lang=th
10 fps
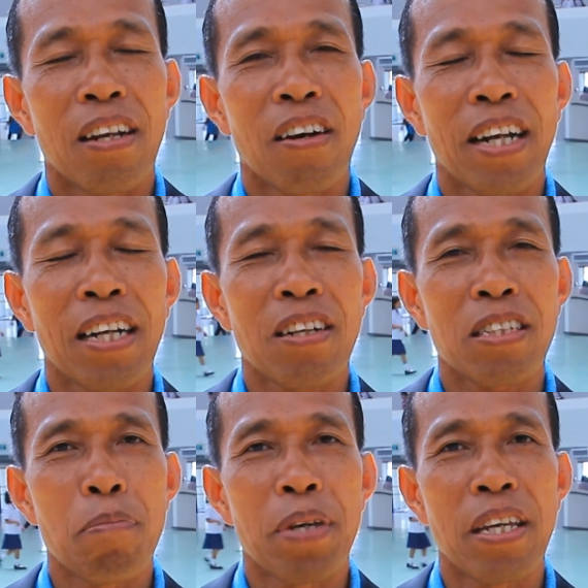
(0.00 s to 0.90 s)
นอกนั้นก็
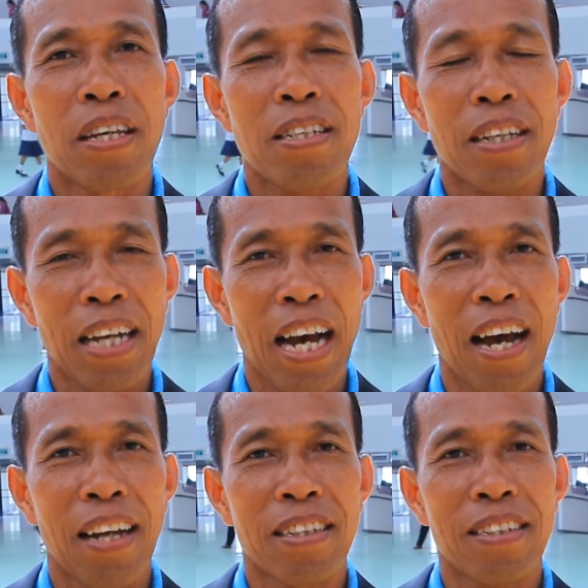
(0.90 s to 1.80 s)
จะมีนิทรรศกา
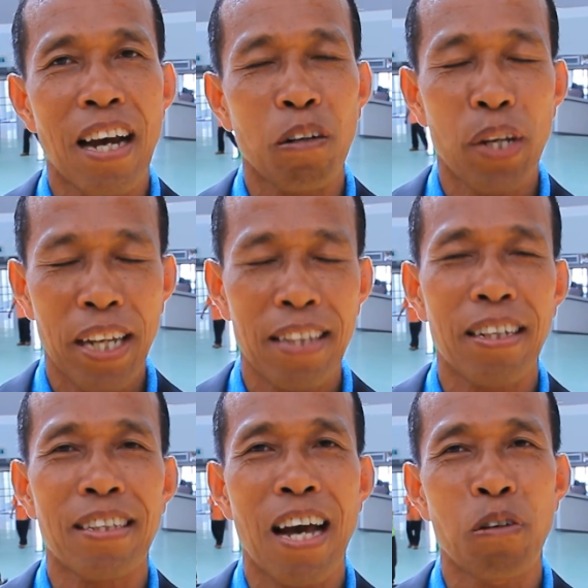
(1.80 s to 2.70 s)
รจากหน่วยงาน
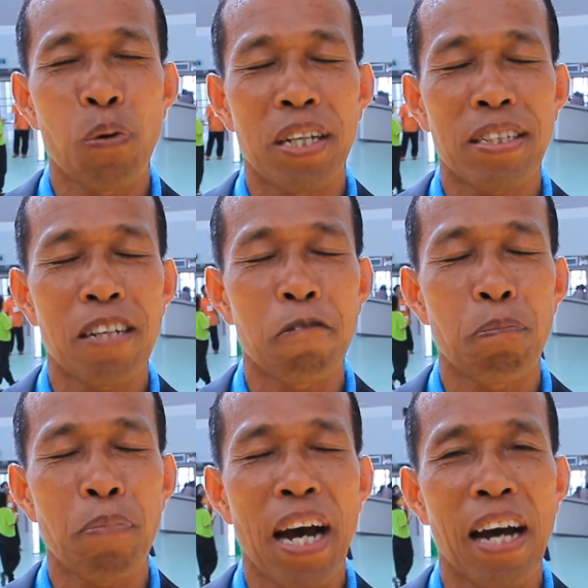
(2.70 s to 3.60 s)
ต่างๆด้วยเช่น
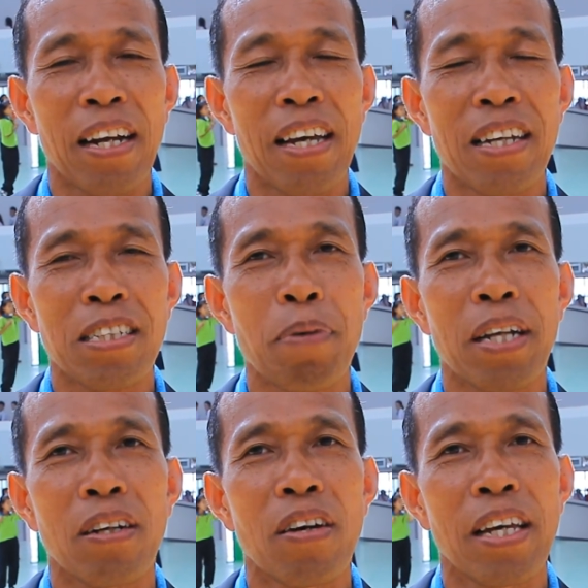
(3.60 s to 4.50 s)
มหาวิทยาลัยราชภั
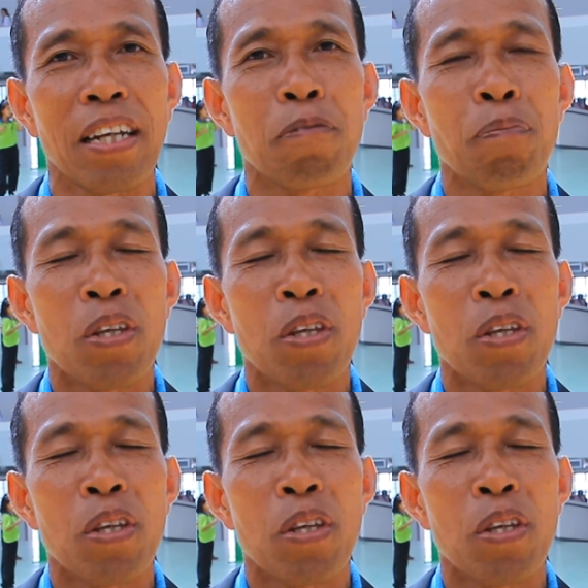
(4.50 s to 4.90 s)
ฏร้อยเอ็ด